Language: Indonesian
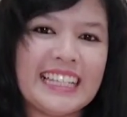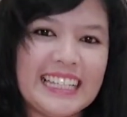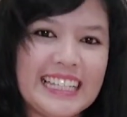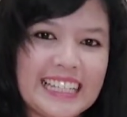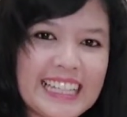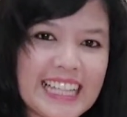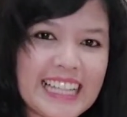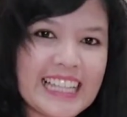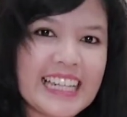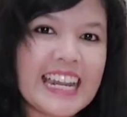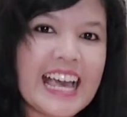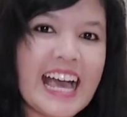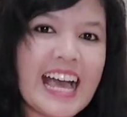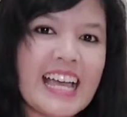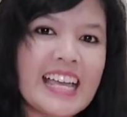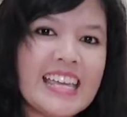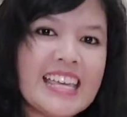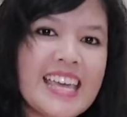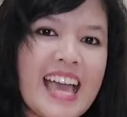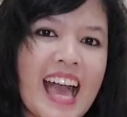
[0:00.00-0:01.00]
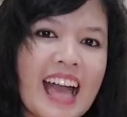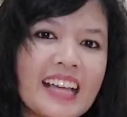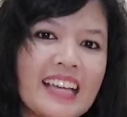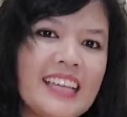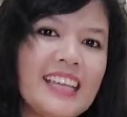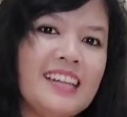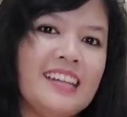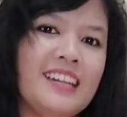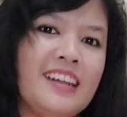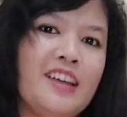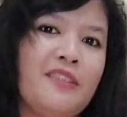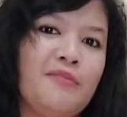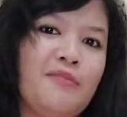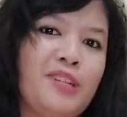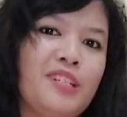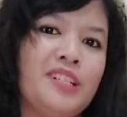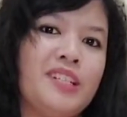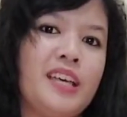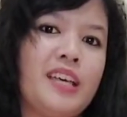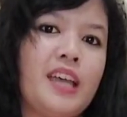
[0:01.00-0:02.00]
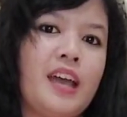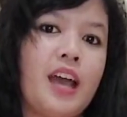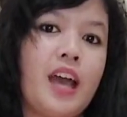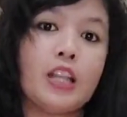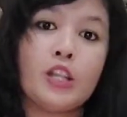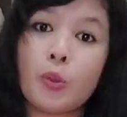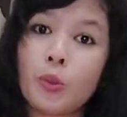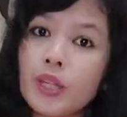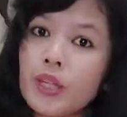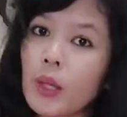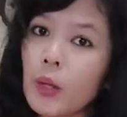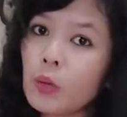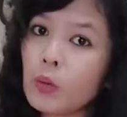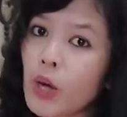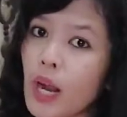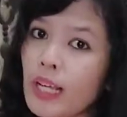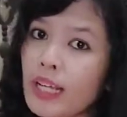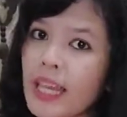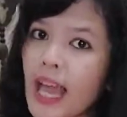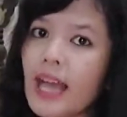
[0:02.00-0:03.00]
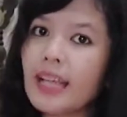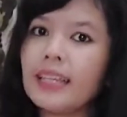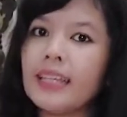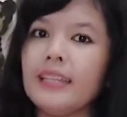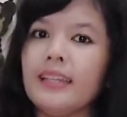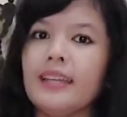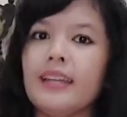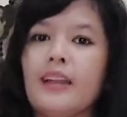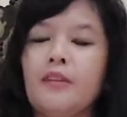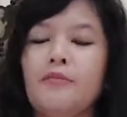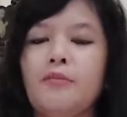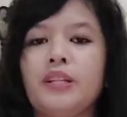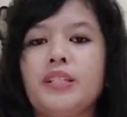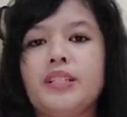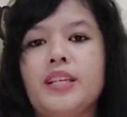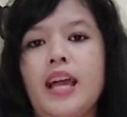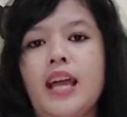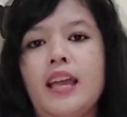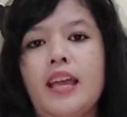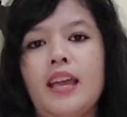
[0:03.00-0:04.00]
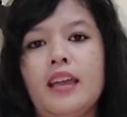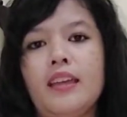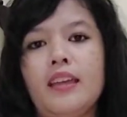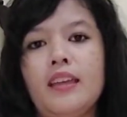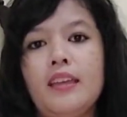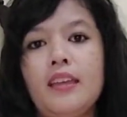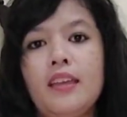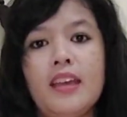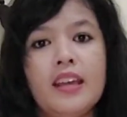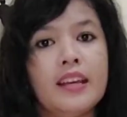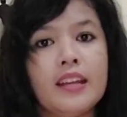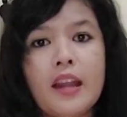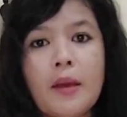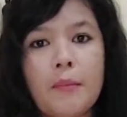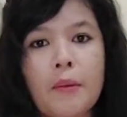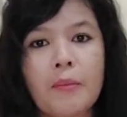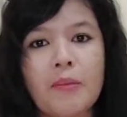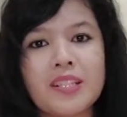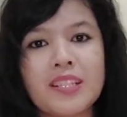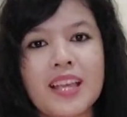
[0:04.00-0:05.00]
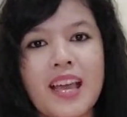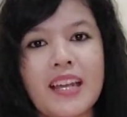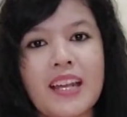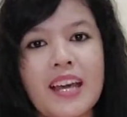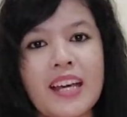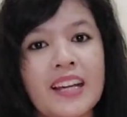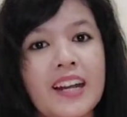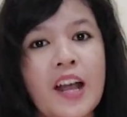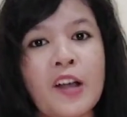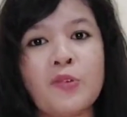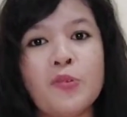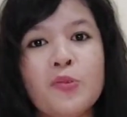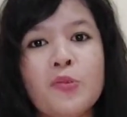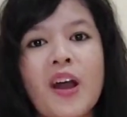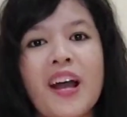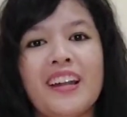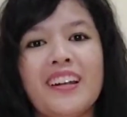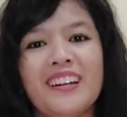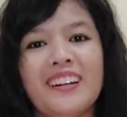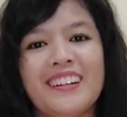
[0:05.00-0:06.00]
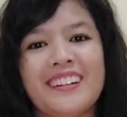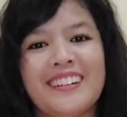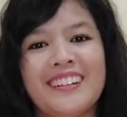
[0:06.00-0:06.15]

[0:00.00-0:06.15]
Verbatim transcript: kita tidak yakin dan percaya, atau kita kurang yakin dan percaya? Kenapa masih ada keraguan?